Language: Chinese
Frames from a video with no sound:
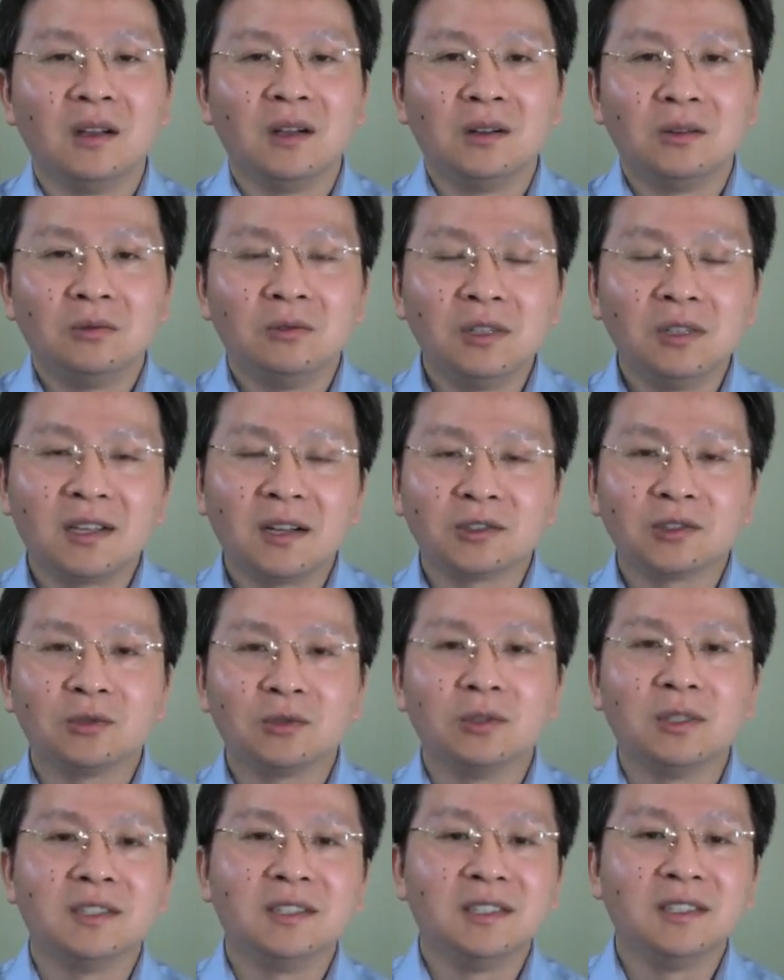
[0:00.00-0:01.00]
我想
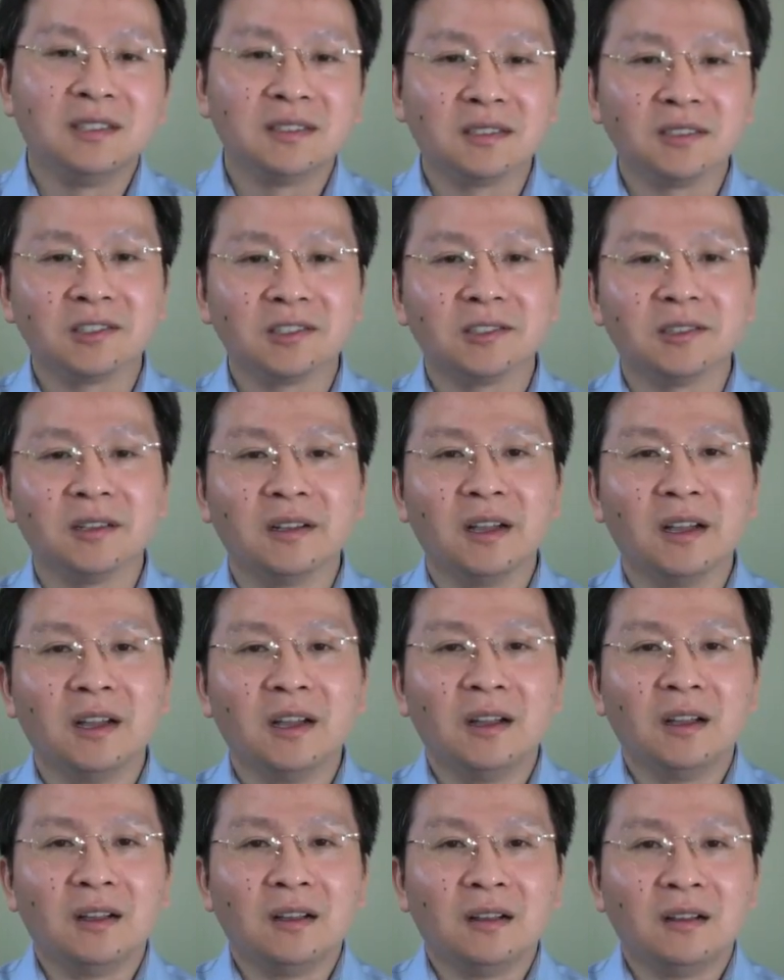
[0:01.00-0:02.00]
说的意思是，
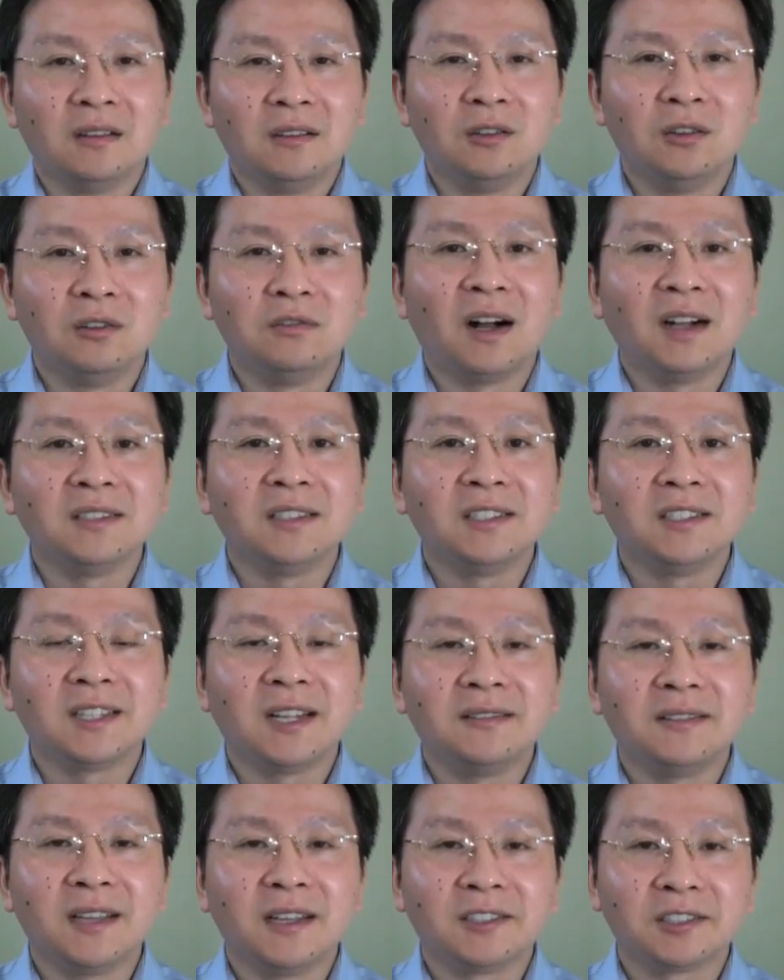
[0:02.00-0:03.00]
由王岐
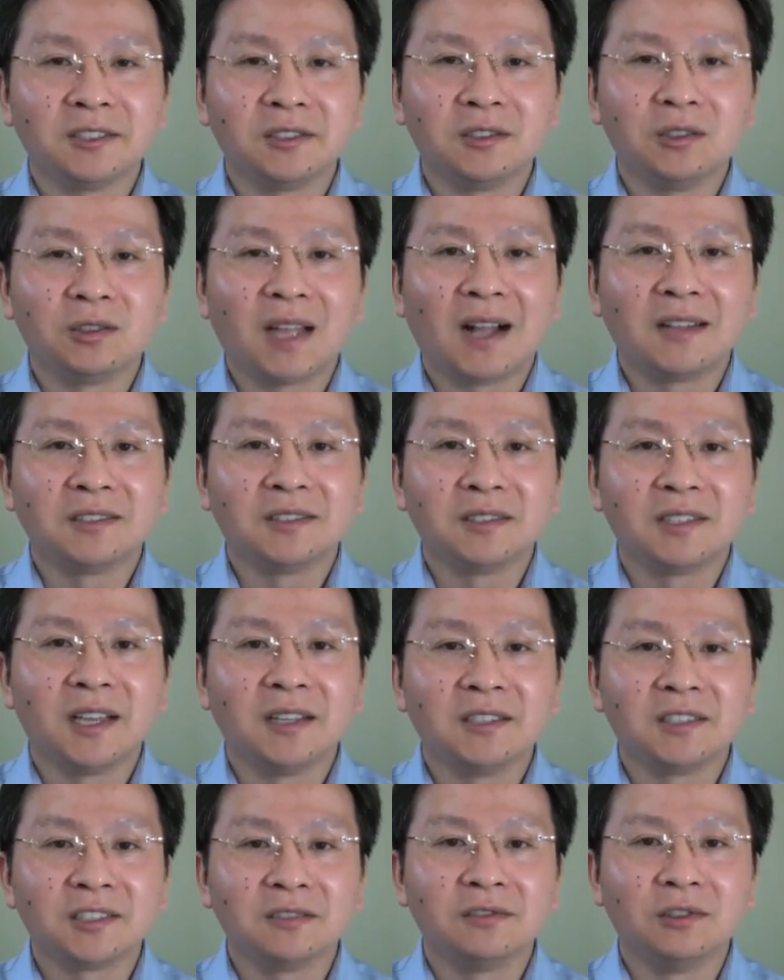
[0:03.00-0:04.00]
山在十九大之
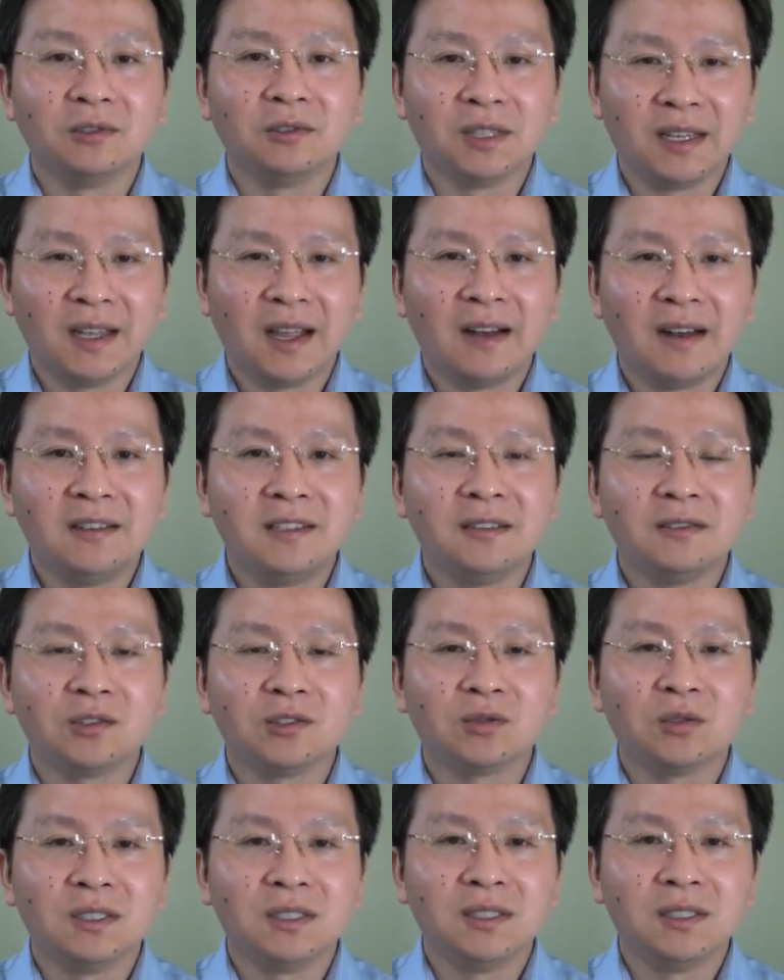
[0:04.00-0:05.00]
前是否连任
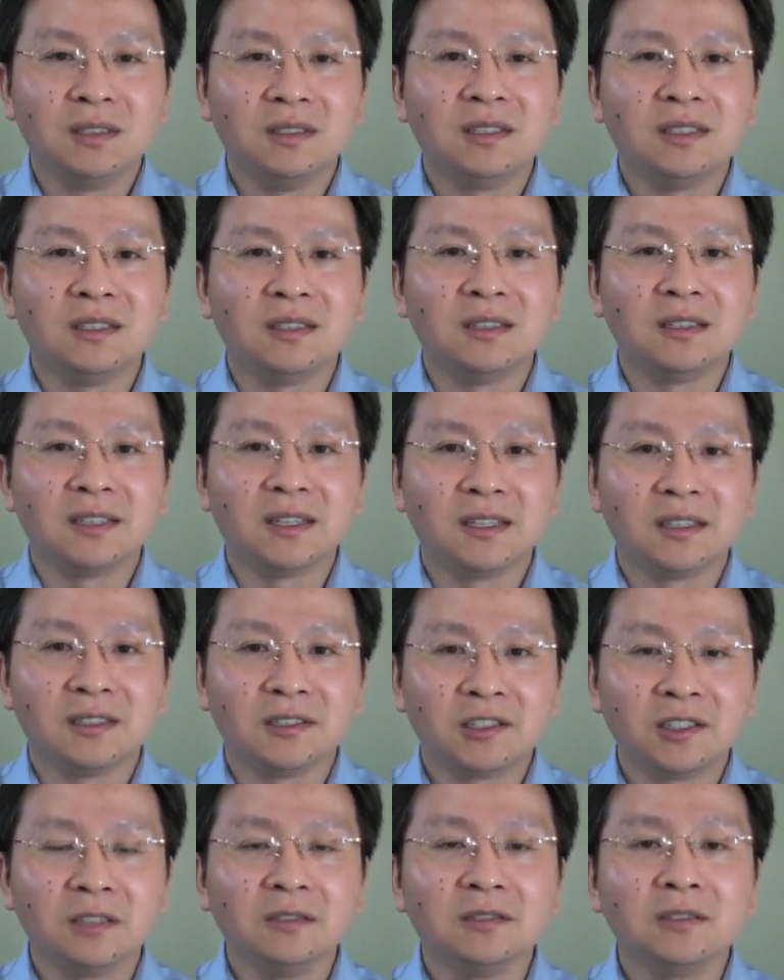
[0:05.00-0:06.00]
所引起的这个
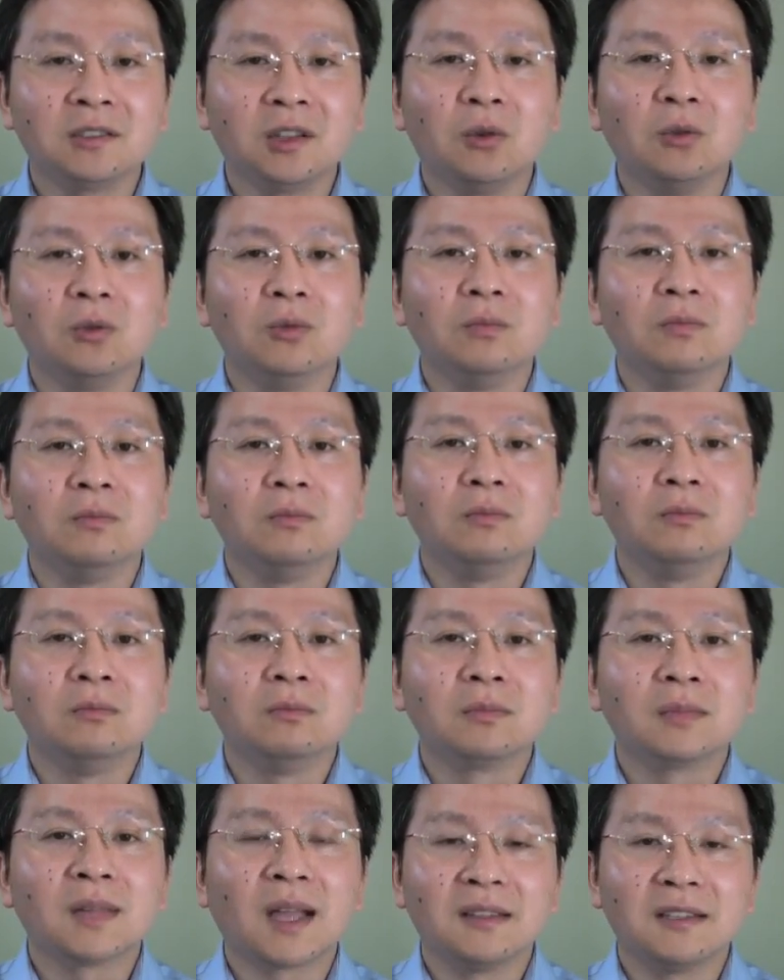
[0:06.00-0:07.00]
争斗，
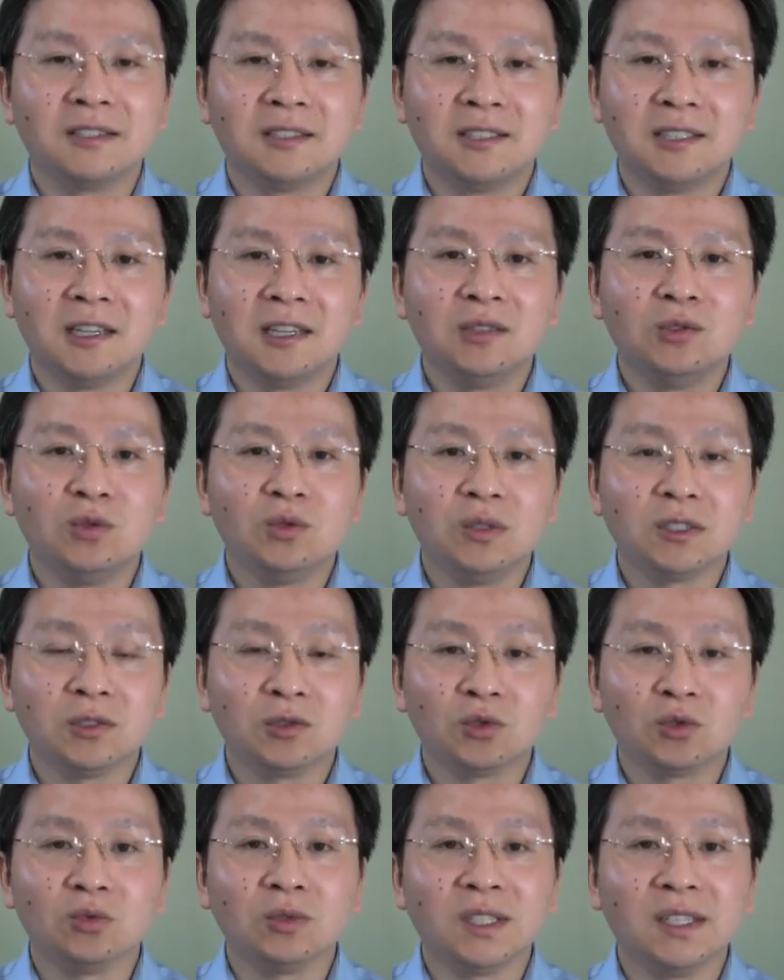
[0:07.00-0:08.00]
它的结局是
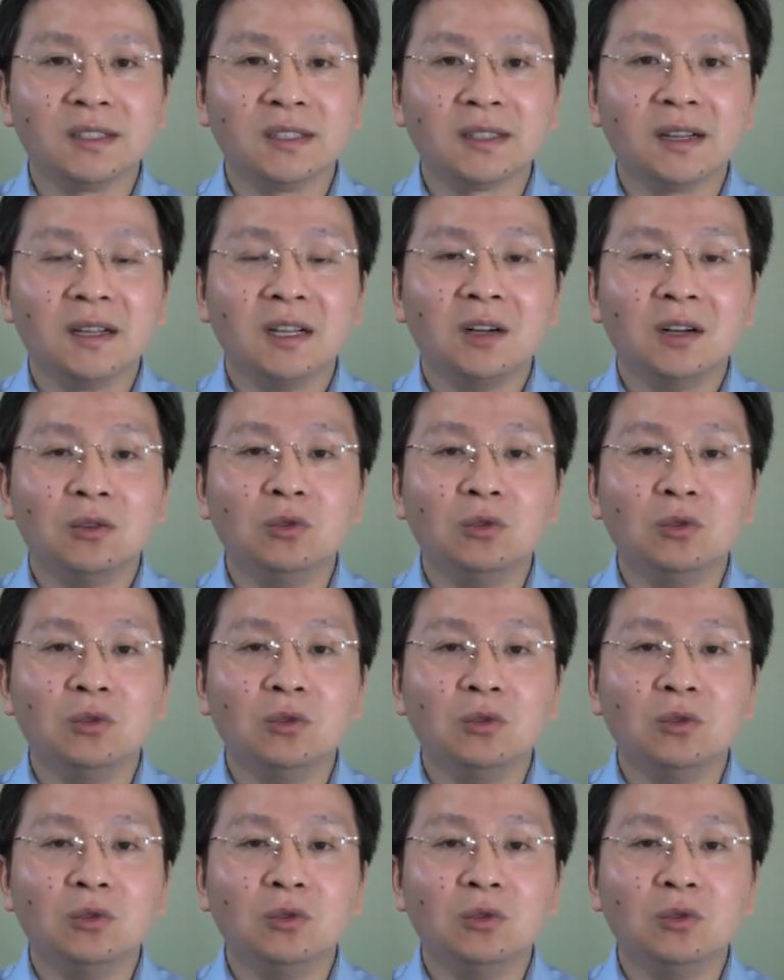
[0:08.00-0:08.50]
注定的。